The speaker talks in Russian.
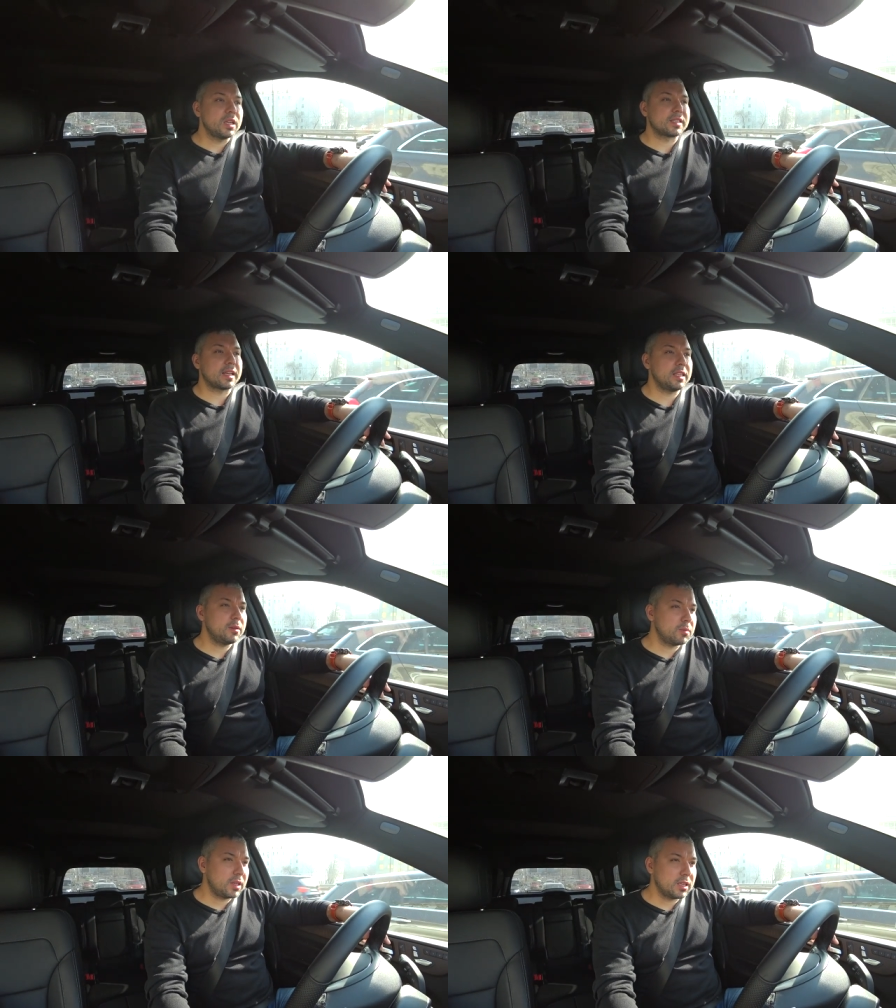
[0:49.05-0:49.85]
с
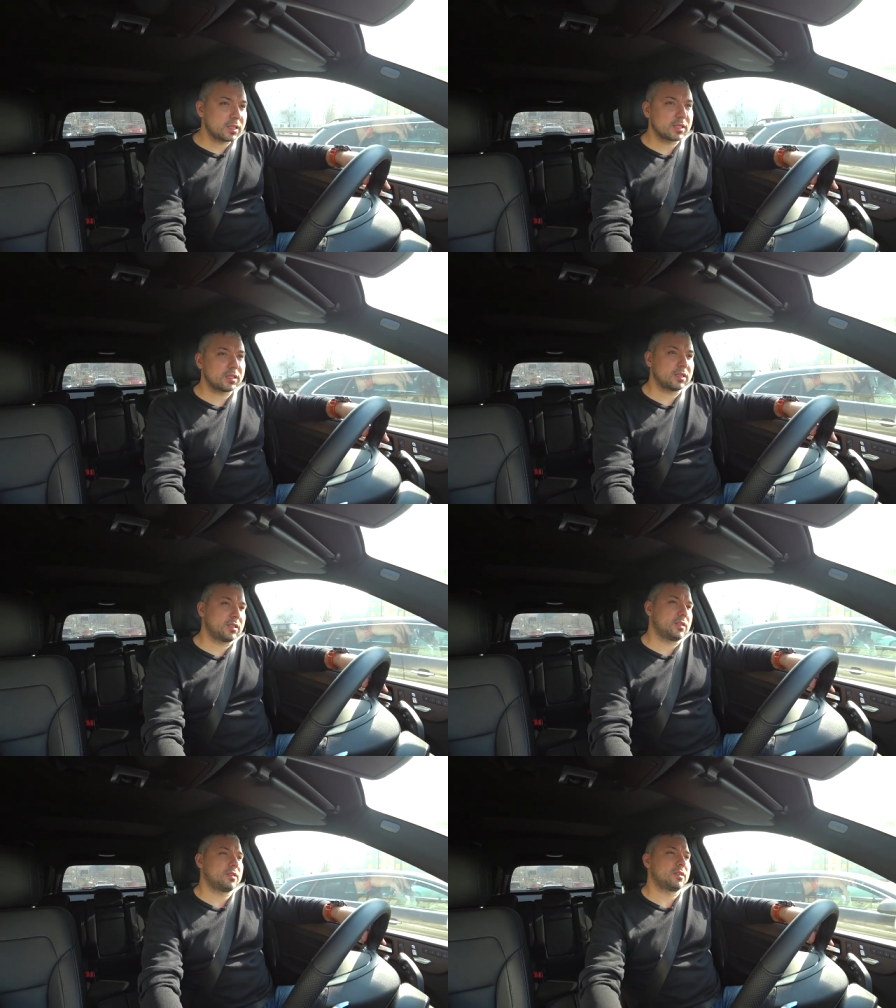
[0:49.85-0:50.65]
одним из,
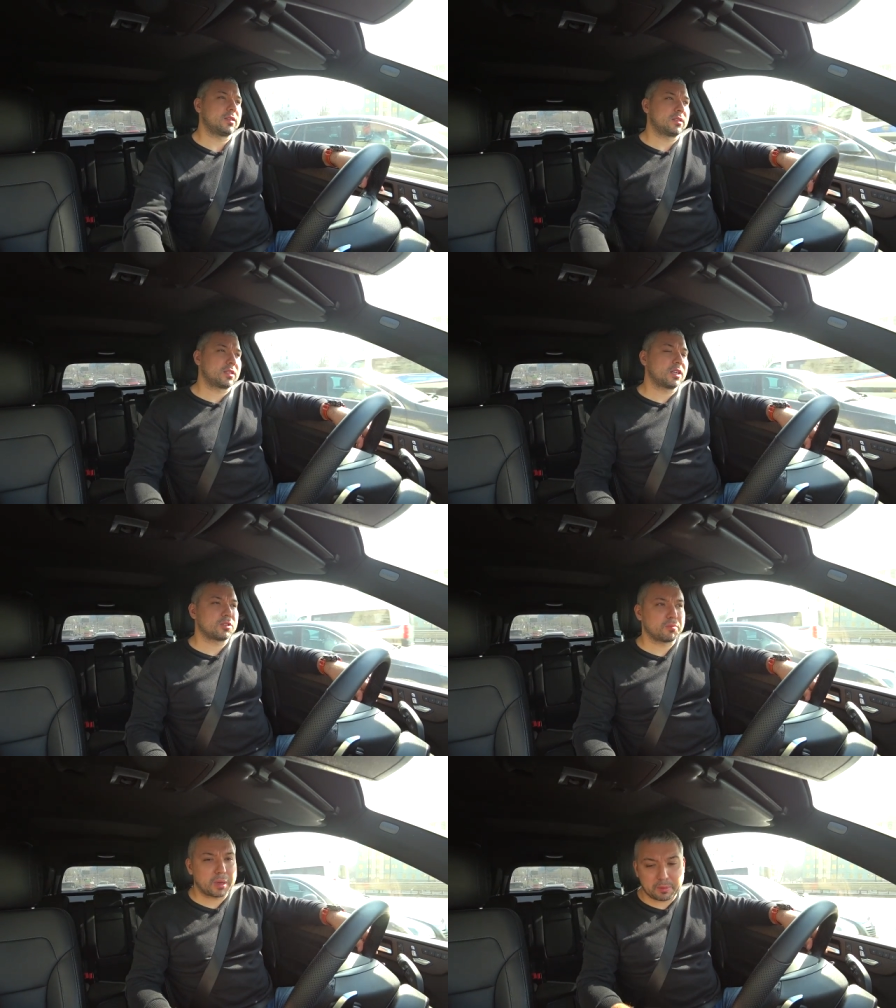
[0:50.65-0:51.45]
э,
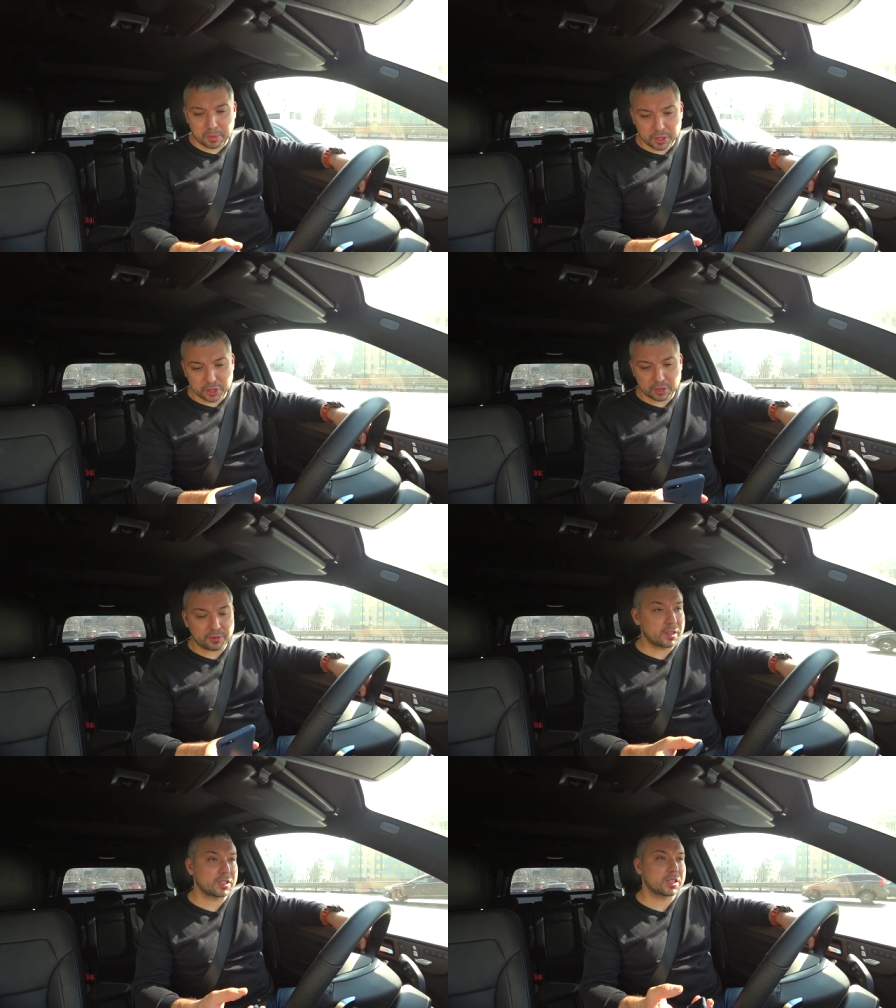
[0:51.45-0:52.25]
скажем,
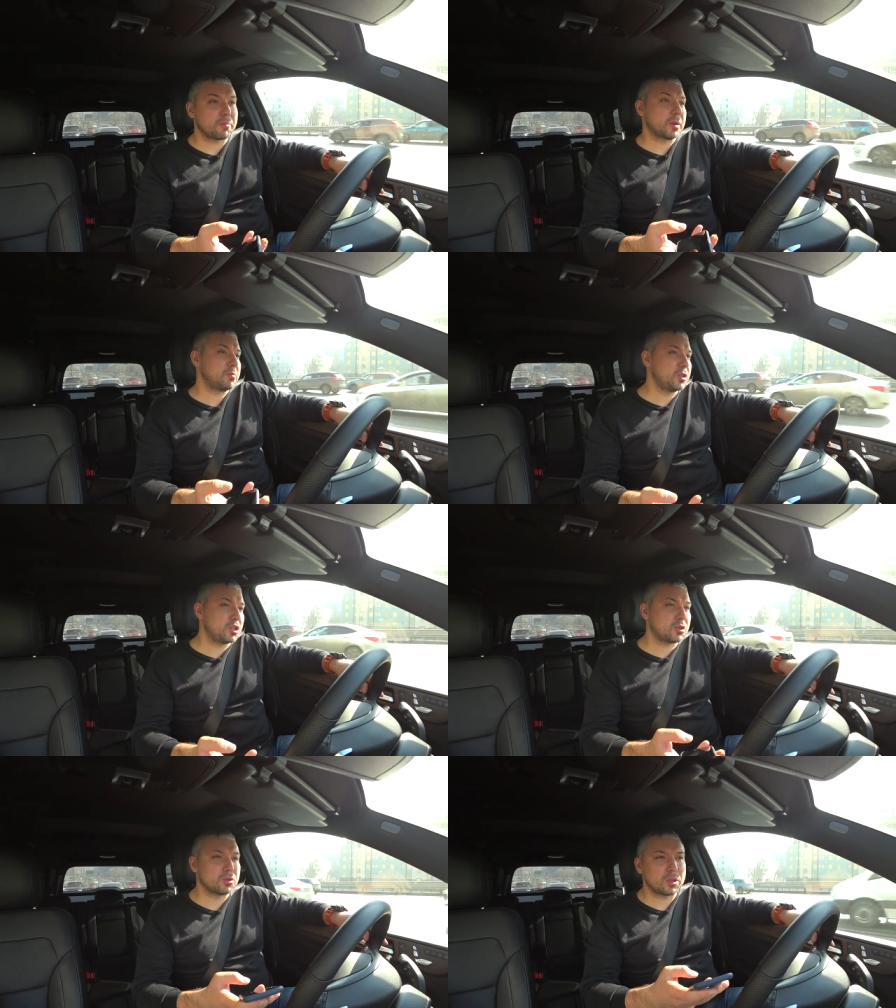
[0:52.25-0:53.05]
подписчиков, я не знаю,
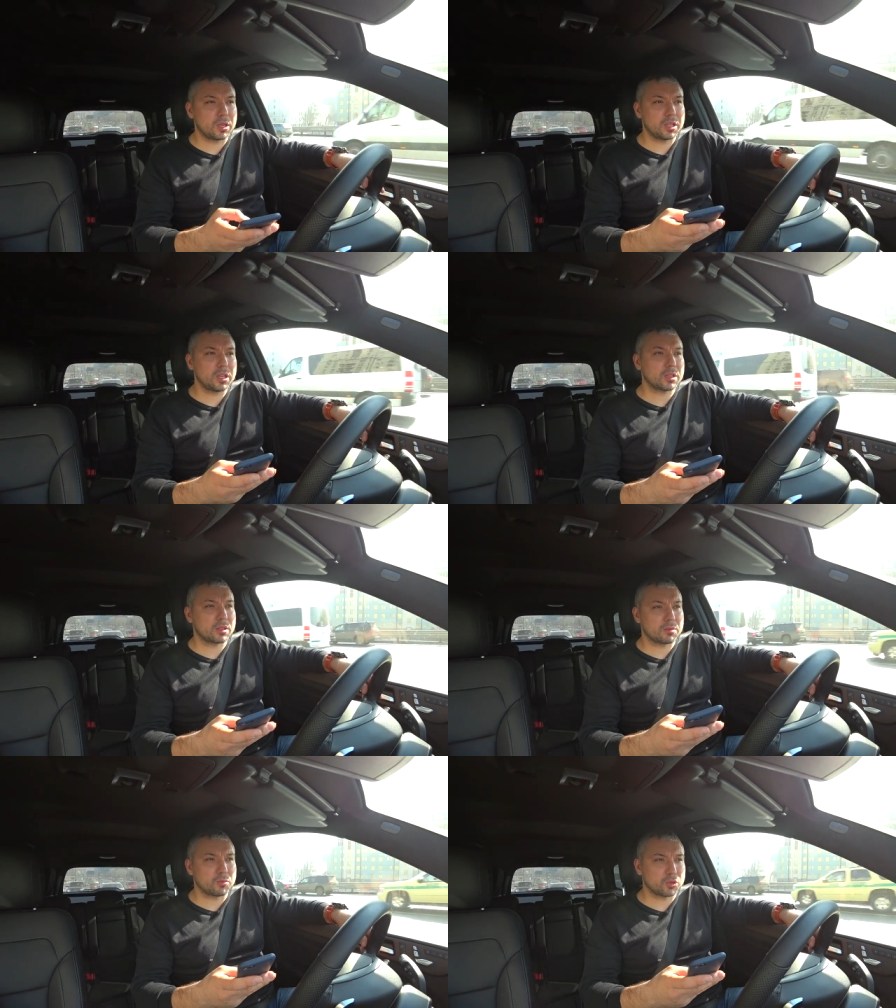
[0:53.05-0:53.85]
подписчик он или нет,
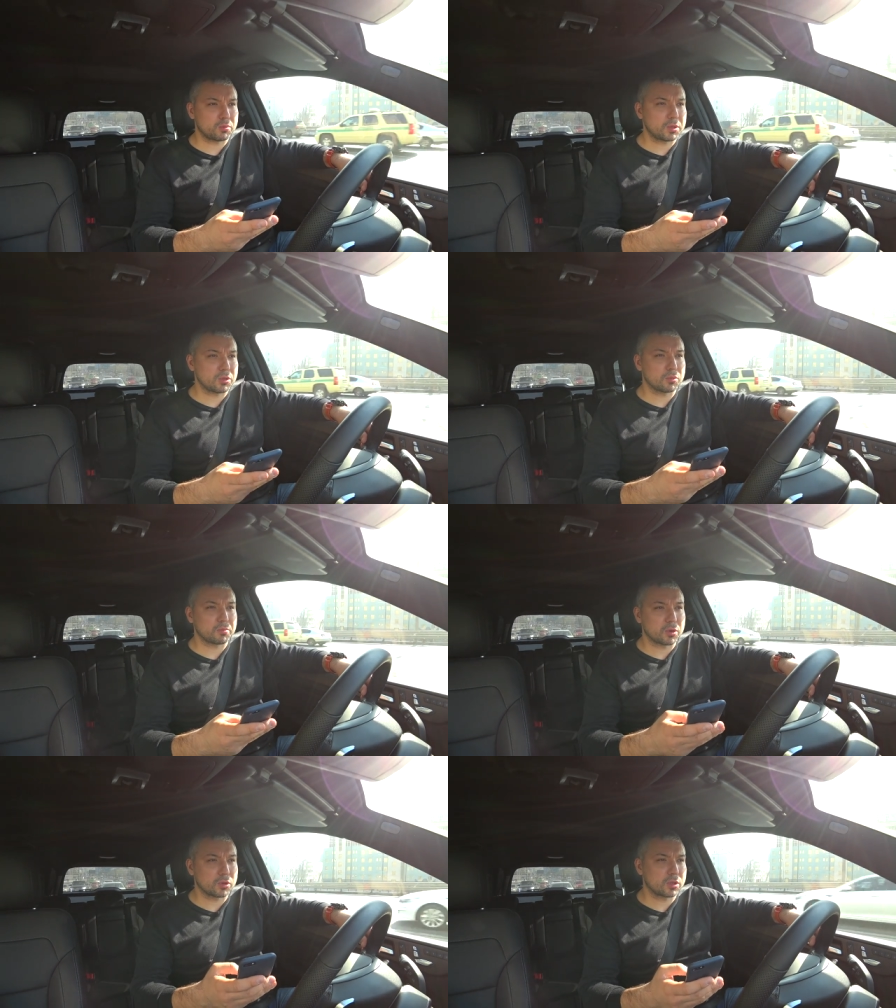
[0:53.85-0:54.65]
может быть, он
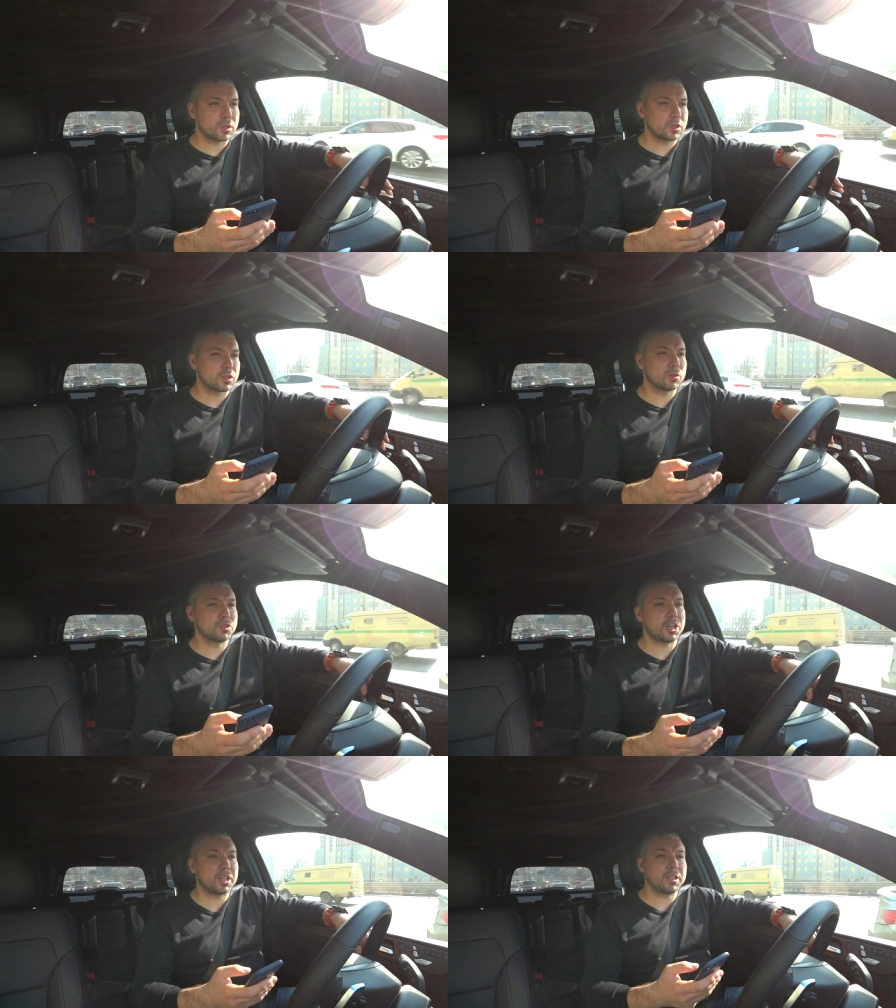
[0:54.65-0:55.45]
просто
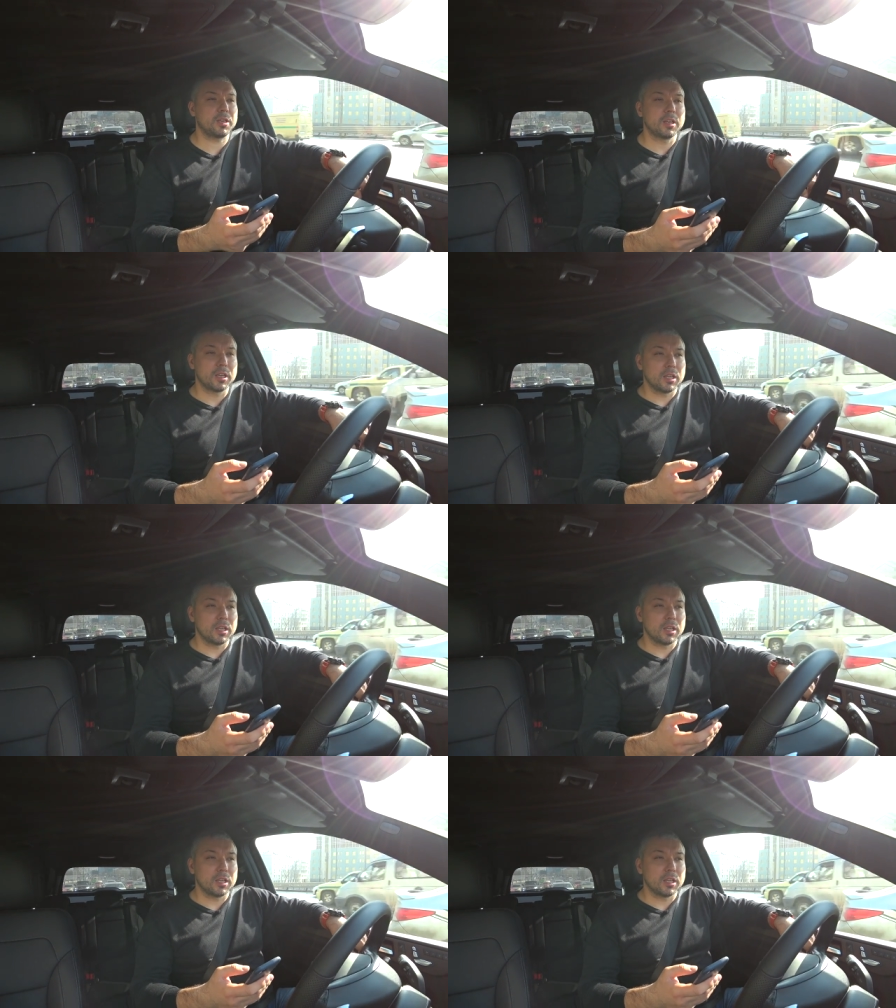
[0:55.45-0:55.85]
случайный